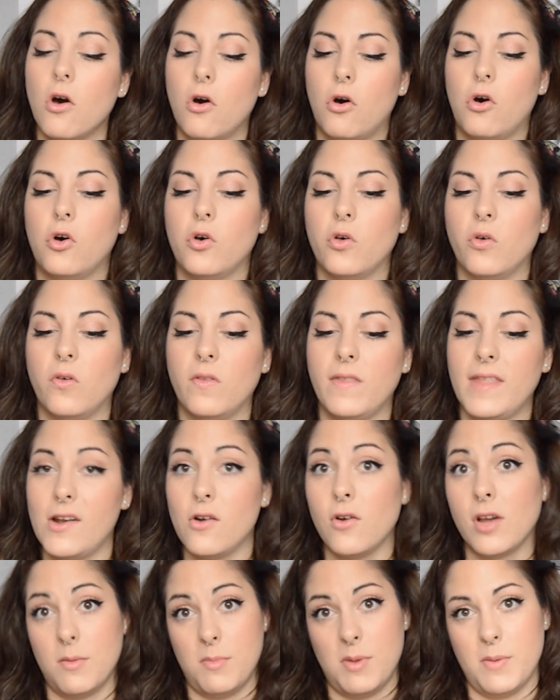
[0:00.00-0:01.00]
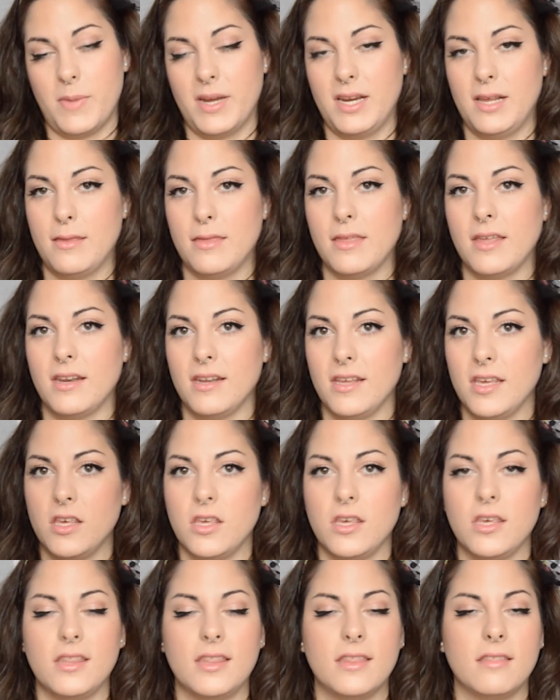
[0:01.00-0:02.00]
o de lo que me parecen.
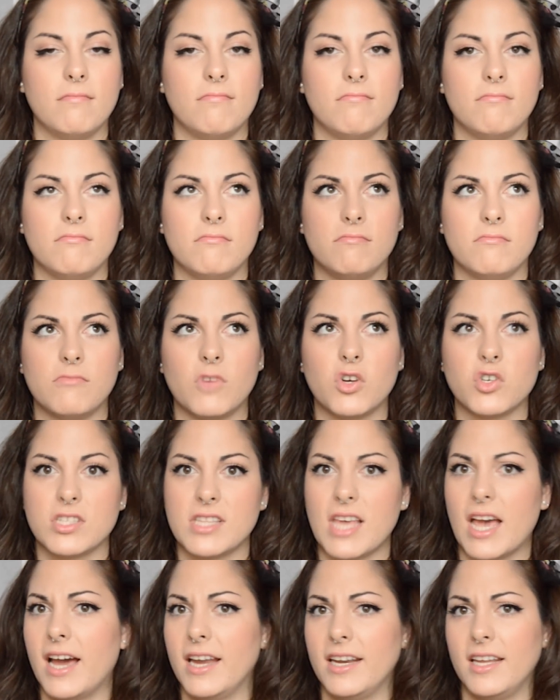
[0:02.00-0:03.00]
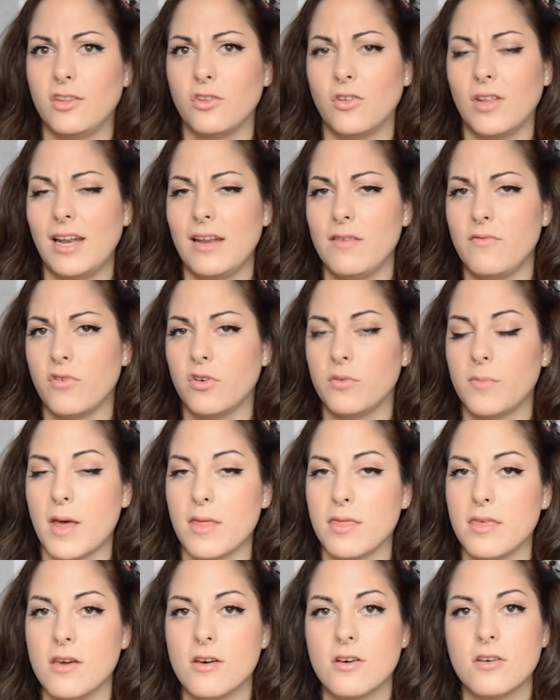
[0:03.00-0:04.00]
Y mm, os dejaré toda la
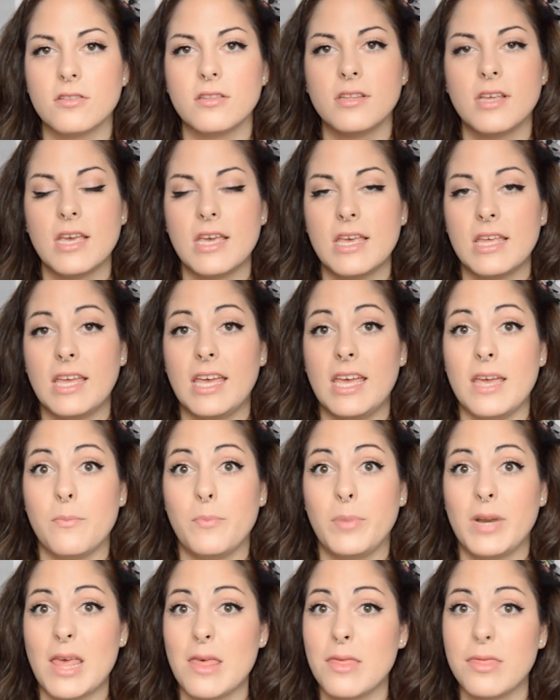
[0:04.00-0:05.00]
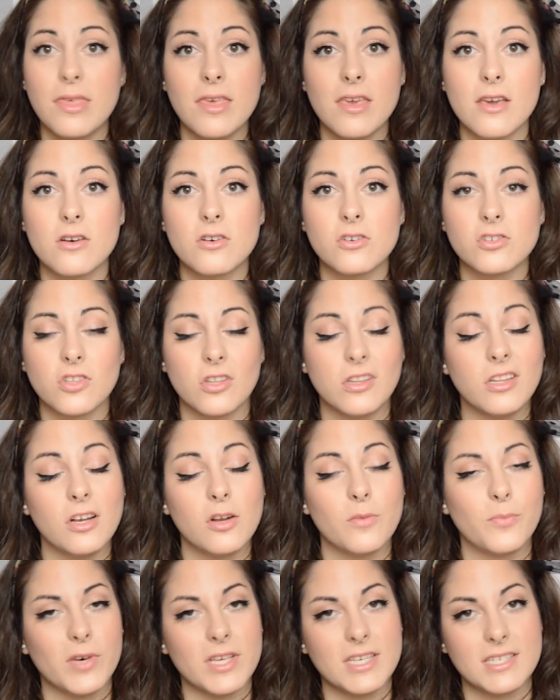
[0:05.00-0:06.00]
información, eh, precios, dónde
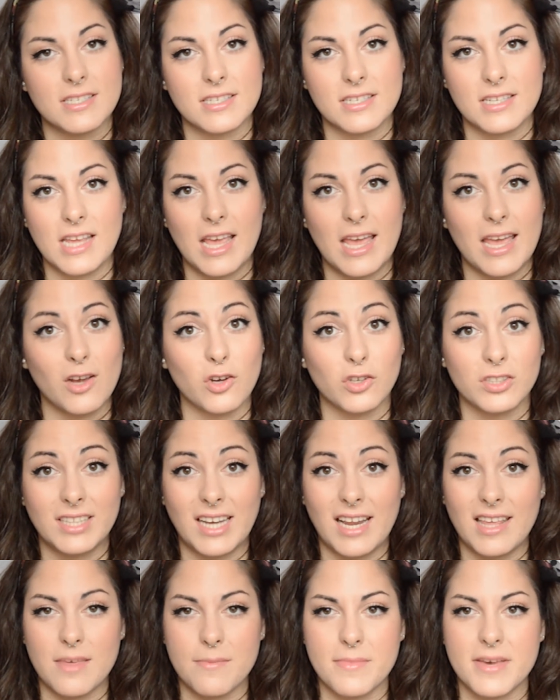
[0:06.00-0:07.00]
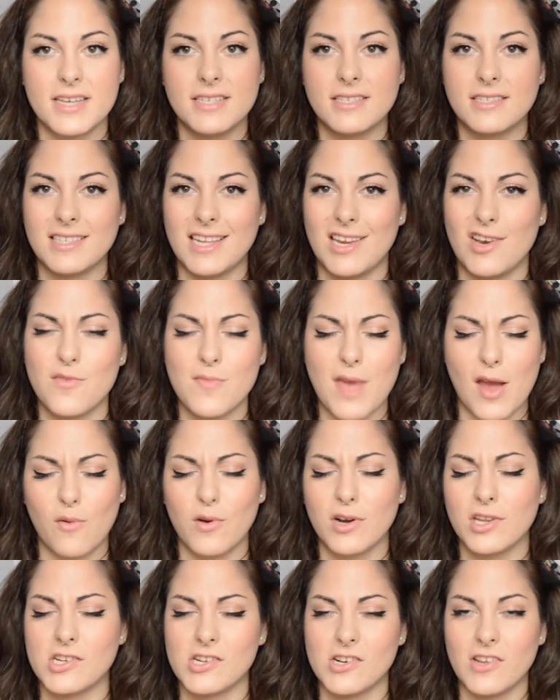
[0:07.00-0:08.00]
lo podéis eh, encontrar y demás. Si no me
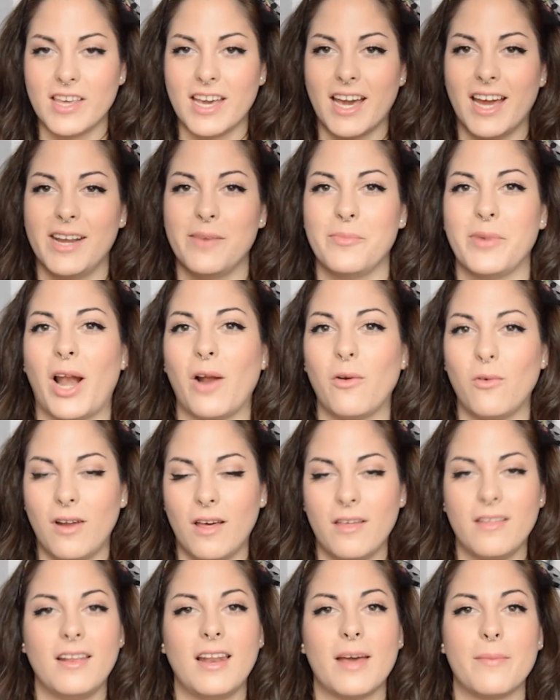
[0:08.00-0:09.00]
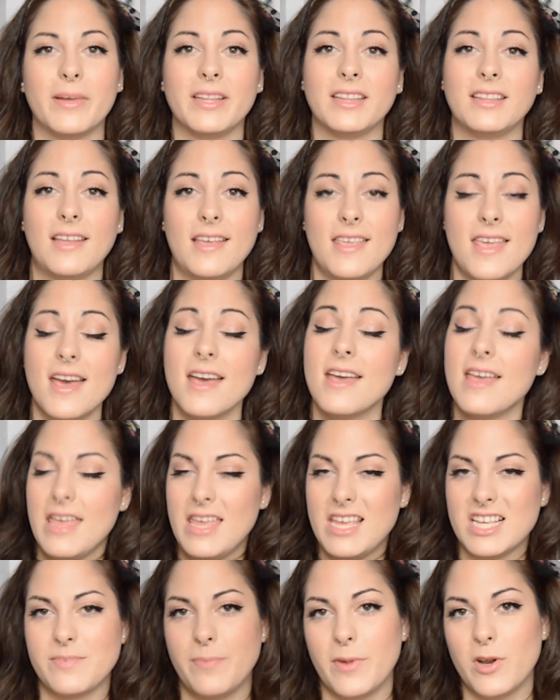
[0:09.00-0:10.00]
acuerdo os lo dejaré por algún lado de la pantalla
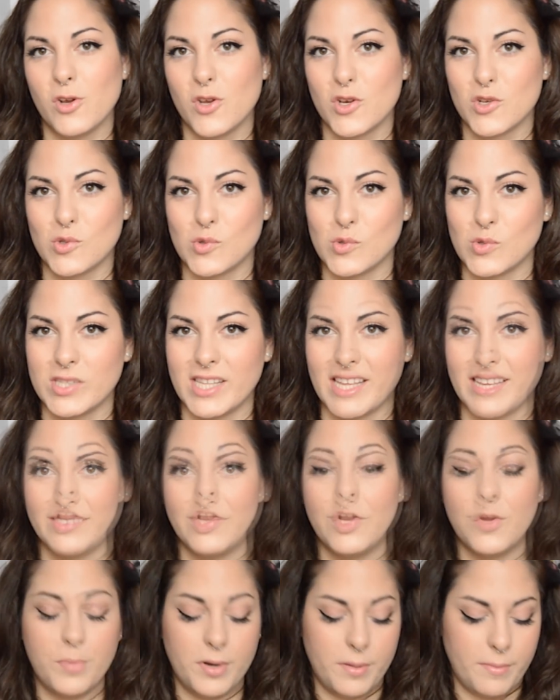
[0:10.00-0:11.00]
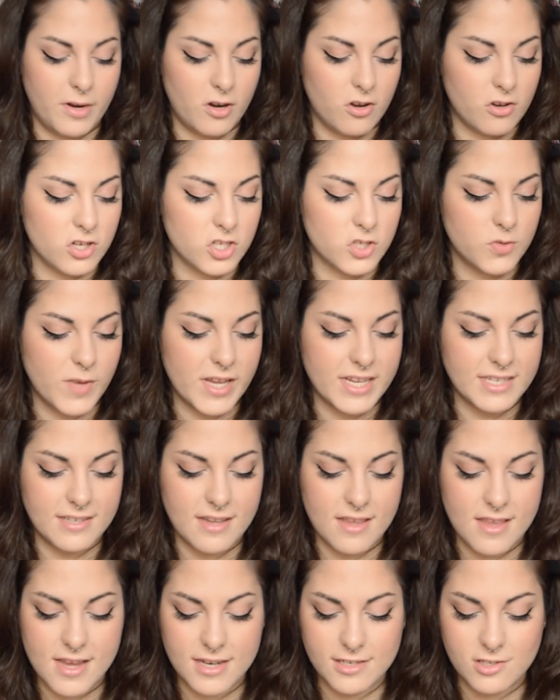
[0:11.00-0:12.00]
y espero que os guste. Lo primero que os voy a
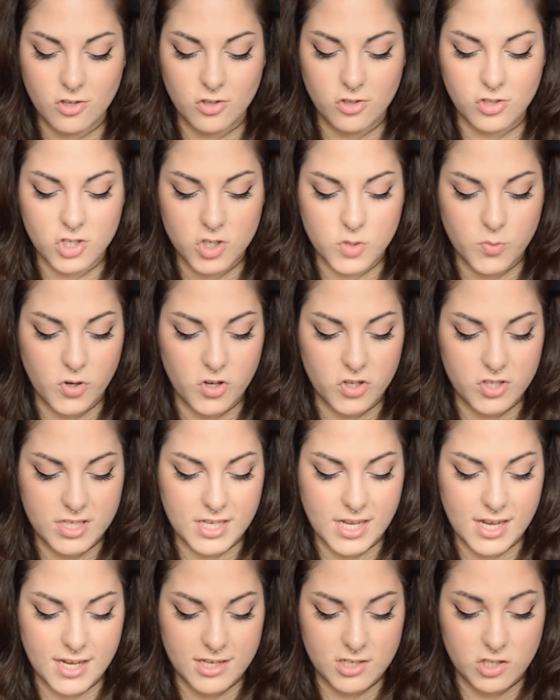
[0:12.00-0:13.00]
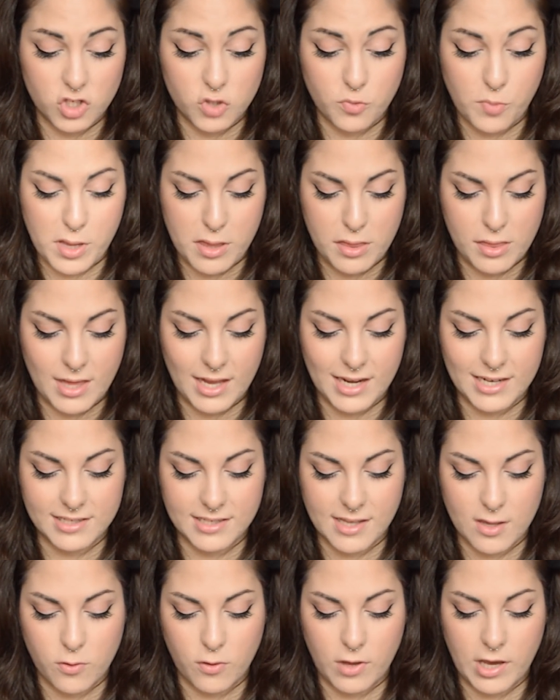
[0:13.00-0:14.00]
enseñar son dos brochas, dos pinceles
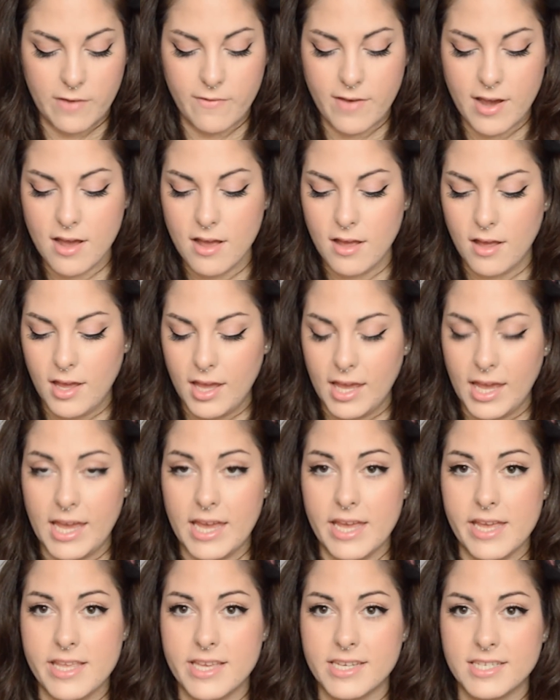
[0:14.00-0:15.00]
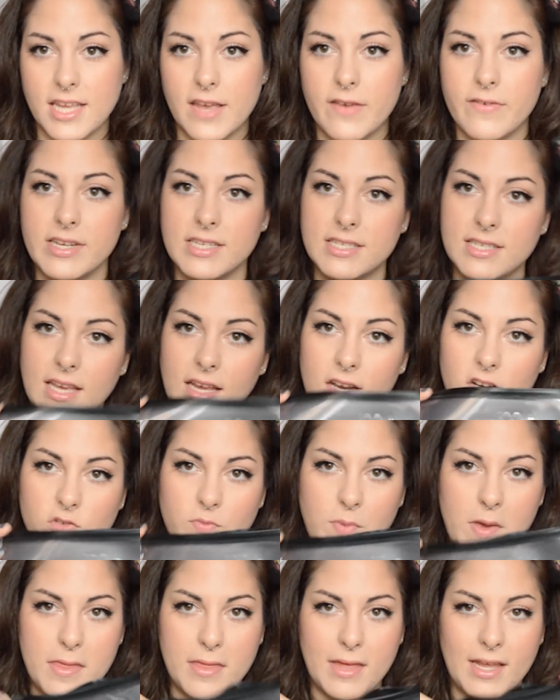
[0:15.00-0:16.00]
de Zueva eh, ya sabéis que los
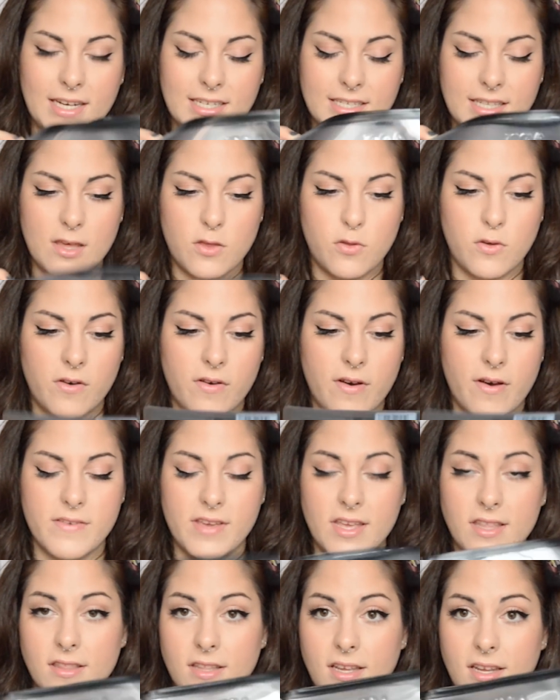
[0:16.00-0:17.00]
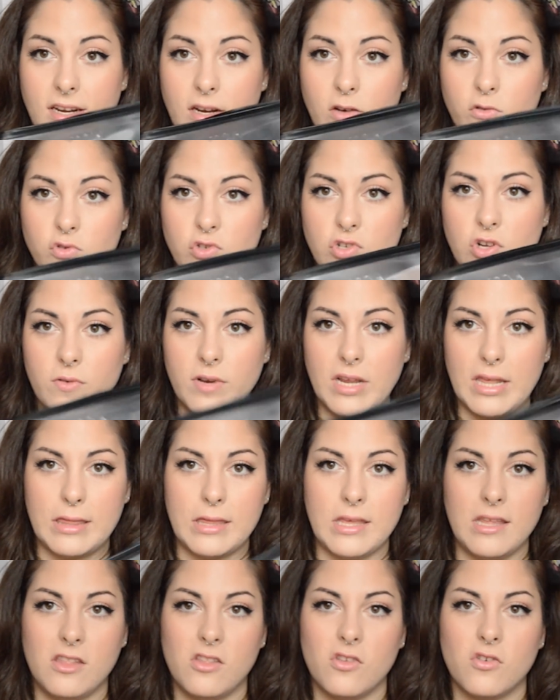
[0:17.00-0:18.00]
pinceles de Zueva vienen en un
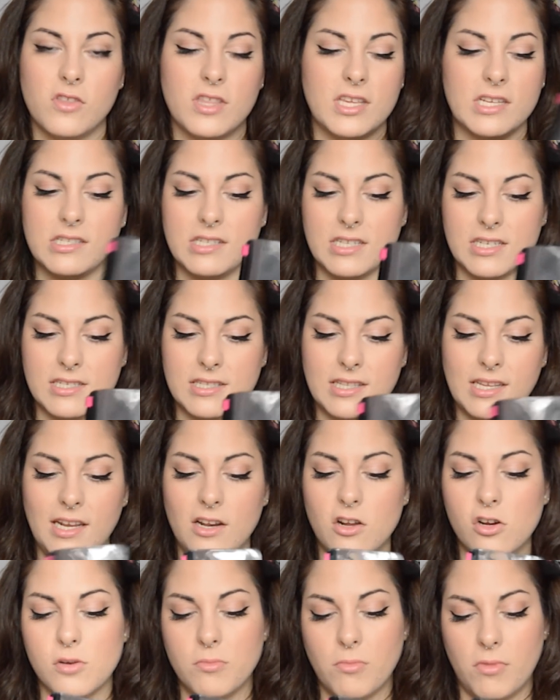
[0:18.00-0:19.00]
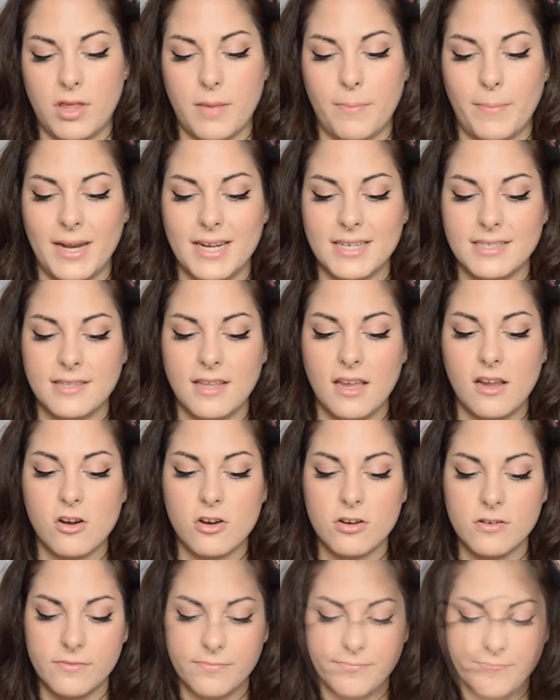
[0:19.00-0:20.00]
sobrecito de este estilo, como de
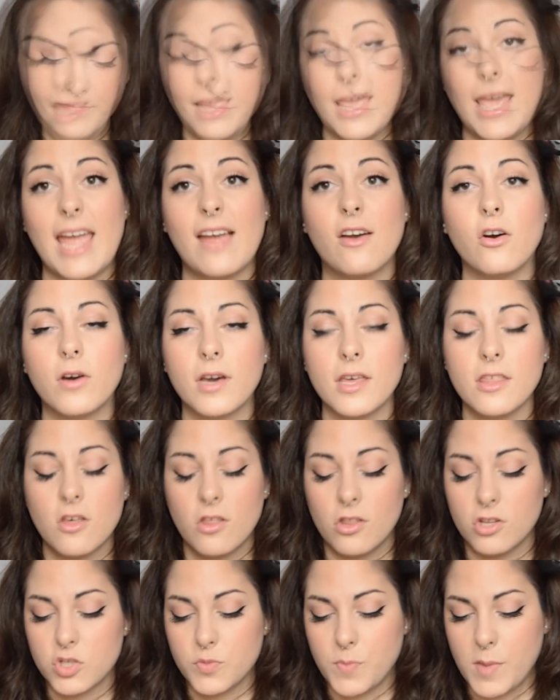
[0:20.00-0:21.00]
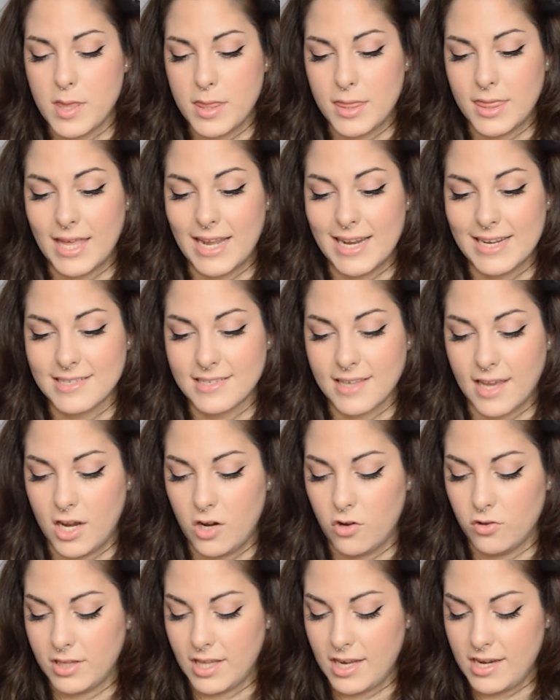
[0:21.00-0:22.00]
plástico. He cogido dos pinceles que
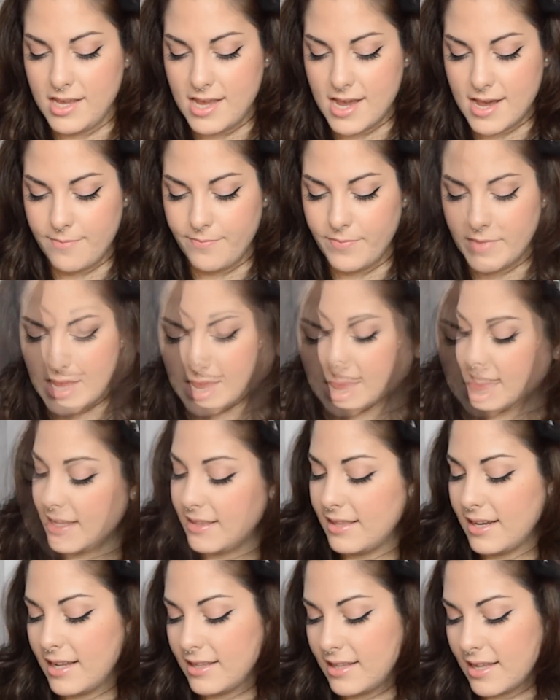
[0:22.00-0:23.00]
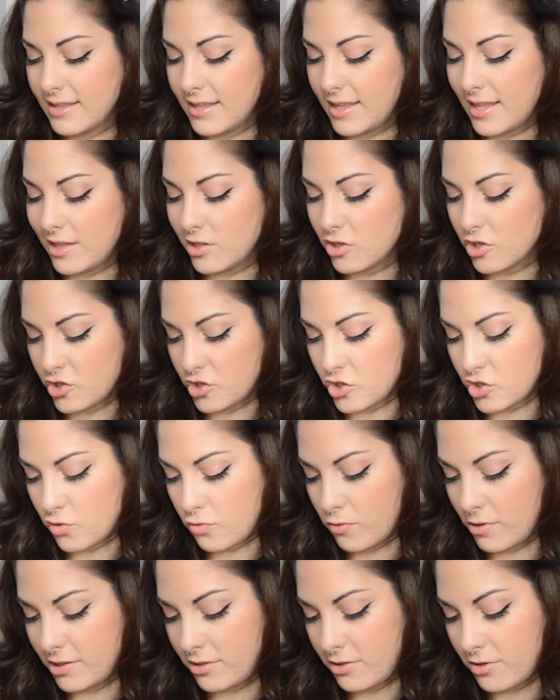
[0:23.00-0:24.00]
no tenía. Se trata del
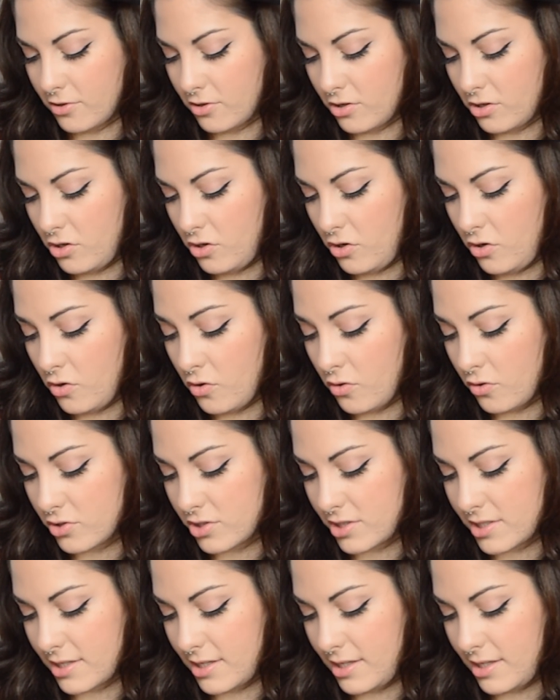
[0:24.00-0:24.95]
224 looks